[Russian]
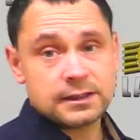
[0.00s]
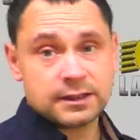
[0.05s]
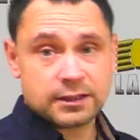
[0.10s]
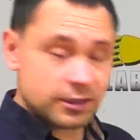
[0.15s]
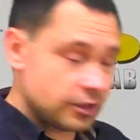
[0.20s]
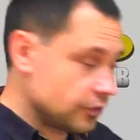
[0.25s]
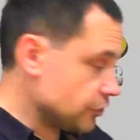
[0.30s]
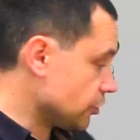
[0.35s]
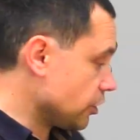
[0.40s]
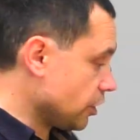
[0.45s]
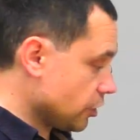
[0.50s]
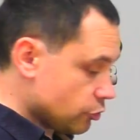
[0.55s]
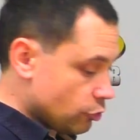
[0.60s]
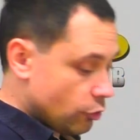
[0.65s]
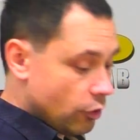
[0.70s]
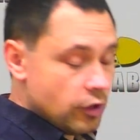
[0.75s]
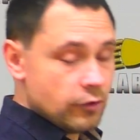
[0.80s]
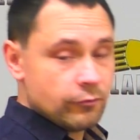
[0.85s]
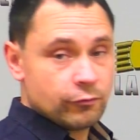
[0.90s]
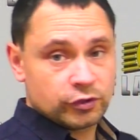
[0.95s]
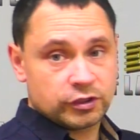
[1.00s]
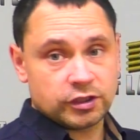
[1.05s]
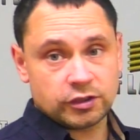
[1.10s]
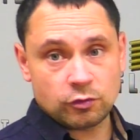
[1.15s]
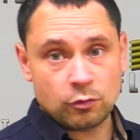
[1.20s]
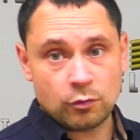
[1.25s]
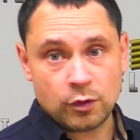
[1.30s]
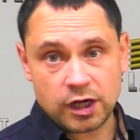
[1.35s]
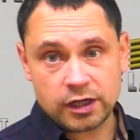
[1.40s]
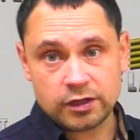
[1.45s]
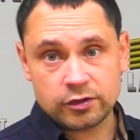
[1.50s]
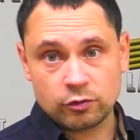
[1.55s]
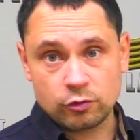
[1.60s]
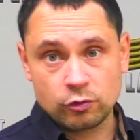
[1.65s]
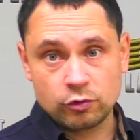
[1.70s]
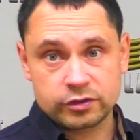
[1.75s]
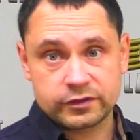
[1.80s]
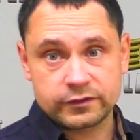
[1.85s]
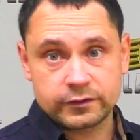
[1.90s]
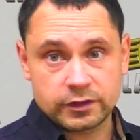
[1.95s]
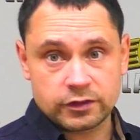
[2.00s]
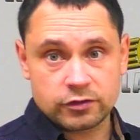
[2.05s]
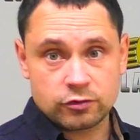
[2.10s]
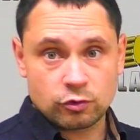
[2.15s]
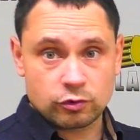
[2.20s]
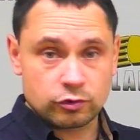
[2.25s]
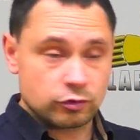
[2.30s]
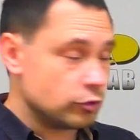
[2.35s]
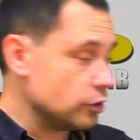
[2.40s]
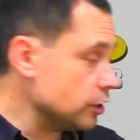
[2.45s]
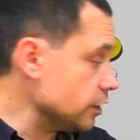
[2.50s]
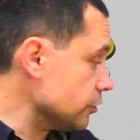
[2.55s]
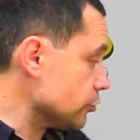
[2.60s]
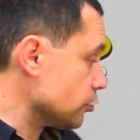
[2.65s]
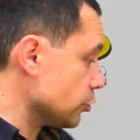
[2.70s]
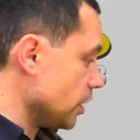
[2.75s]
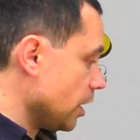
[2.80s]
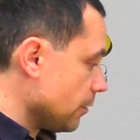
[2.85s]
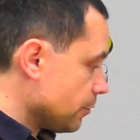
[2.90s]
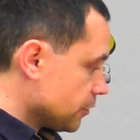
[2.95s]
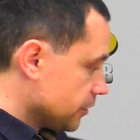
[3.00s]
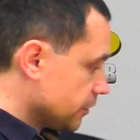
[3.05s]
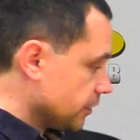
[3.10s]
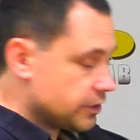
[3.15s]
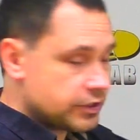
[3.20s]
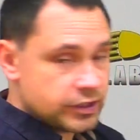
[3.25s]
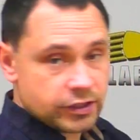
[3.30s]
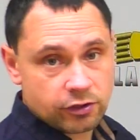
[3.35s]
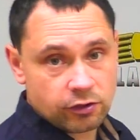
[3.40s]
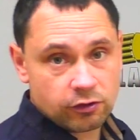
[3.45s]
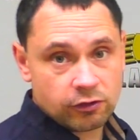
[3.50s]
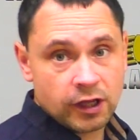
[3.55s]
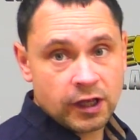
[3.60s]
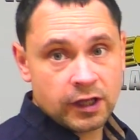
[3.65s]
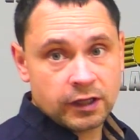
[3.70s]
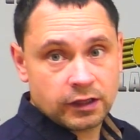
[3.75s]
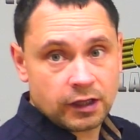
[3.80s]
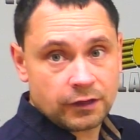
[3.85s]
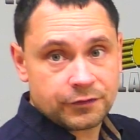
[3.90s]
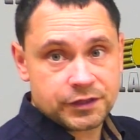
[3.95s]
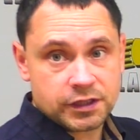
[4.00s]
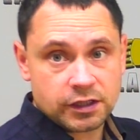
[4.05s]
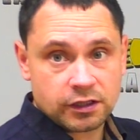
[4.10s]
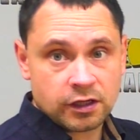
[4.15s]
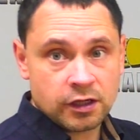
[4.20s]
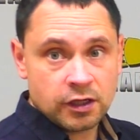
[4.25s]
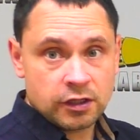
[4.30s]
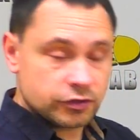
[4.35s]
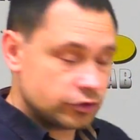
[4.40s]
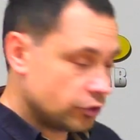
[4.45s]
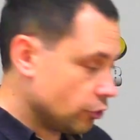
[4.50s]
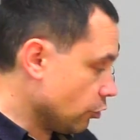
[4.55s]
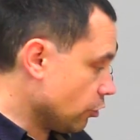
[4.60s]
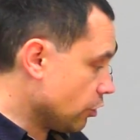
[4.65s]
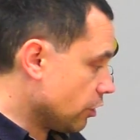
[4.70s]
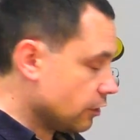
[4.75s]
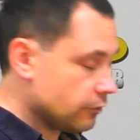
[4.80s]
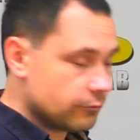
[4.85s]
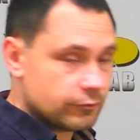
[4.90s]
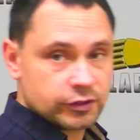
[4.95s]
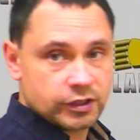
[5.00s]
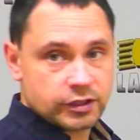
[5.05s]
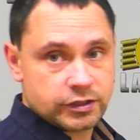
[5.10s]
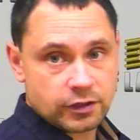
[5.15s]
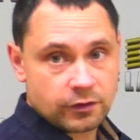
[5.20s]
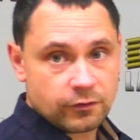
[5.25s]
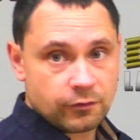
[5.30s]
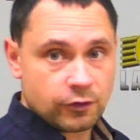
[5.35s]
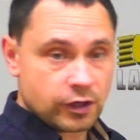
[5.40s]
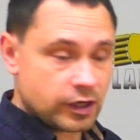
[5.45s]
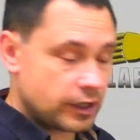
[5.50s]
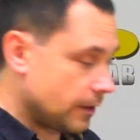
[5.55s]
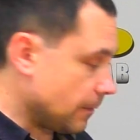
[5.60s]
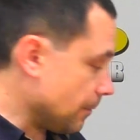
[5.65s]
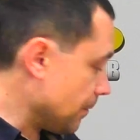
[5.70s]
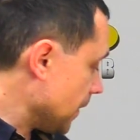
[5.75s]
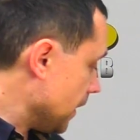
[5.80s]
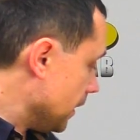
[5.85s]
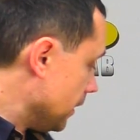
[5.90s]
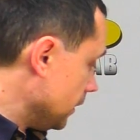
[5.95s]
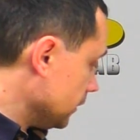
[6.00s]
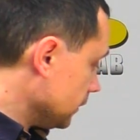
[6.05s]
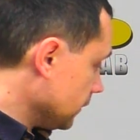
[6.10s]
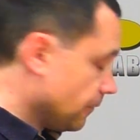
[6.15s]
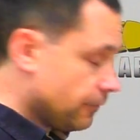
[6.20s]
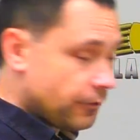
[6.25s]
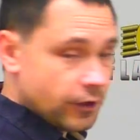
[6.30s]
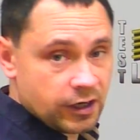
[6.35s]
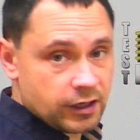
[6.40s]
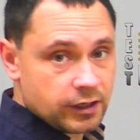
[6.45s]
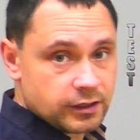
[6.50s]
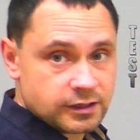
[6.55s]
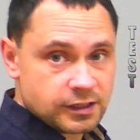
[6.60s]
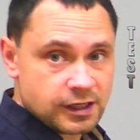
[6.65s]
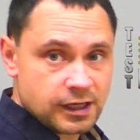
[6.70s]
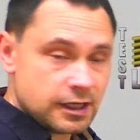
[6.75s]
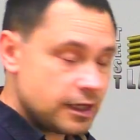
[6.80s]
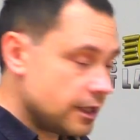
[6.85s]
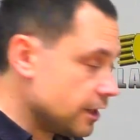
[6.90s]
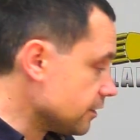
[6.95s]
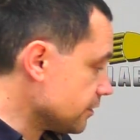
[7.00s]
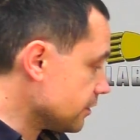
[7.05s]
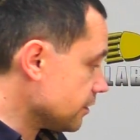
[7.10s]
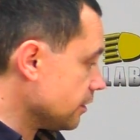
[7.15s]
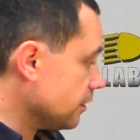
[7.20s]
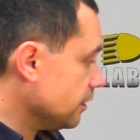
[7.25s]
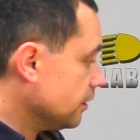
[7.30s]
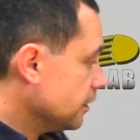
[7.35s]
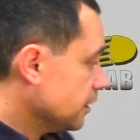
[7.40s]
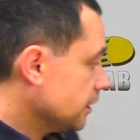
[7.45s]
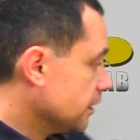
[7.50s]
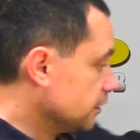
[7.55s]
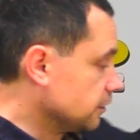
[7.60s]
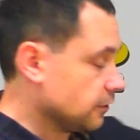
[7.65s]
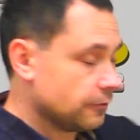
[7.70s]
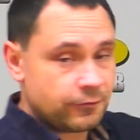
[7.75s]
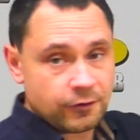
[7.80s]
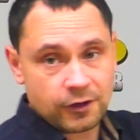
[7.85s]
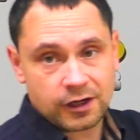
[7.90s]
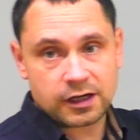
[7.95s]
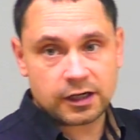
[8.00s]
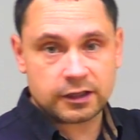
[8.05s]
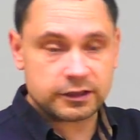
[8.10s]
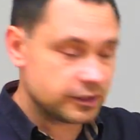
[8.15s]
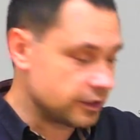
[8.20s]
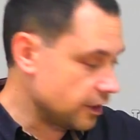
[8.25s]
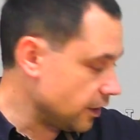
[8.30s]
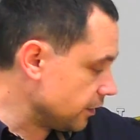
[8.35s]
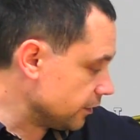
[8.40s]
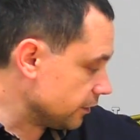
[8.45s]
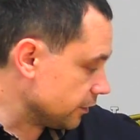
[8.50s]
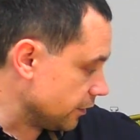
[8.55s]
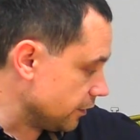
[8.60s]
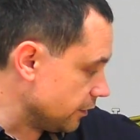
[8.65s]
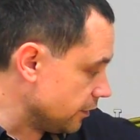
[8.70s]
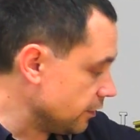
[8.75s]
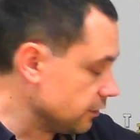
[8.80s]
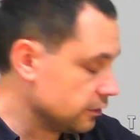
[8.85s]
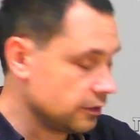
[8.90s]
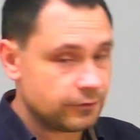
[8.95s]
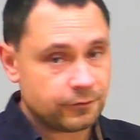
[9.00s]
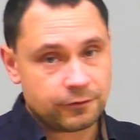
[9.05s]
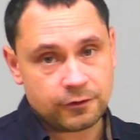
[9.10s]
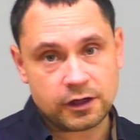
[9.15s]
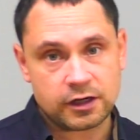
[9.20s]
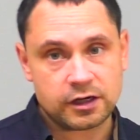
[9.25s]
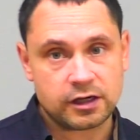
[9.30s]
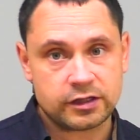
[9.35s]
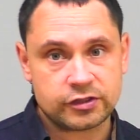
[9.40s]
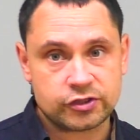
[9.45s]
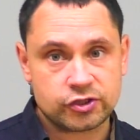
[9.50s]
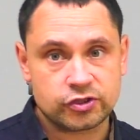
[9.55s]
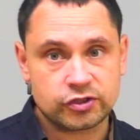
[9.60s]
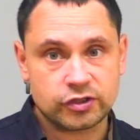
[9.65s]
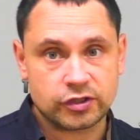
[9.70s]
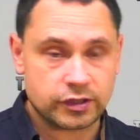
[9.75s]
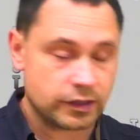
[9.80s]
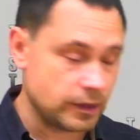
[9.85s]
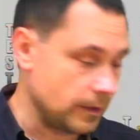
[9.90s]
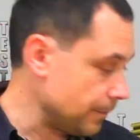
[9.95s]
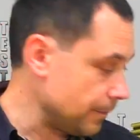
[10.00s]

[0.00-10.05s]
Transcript: Сразу скажу, вот эту маленькую светодиодную линзу я протестировал на всех трех вот этих фарах. Это фара от Соляриса, это фара от Гранты, это фара от четырки